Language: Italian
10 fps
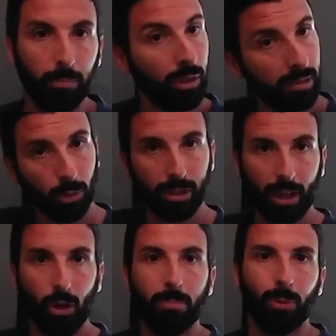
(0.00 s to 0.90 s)
Poi ti
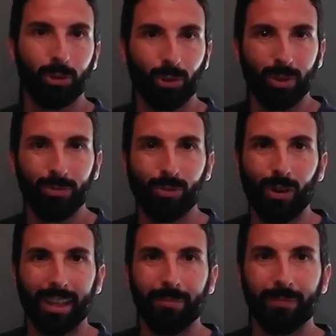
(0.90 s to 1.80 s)
mostrerò il pozzo qui
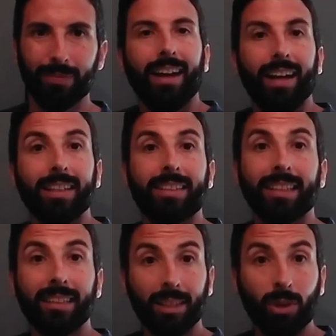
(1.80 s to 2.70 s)
fuori. C'è
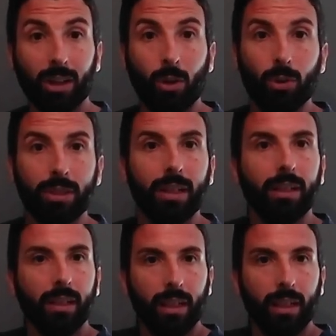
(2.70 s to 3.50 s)
da dire una cosa,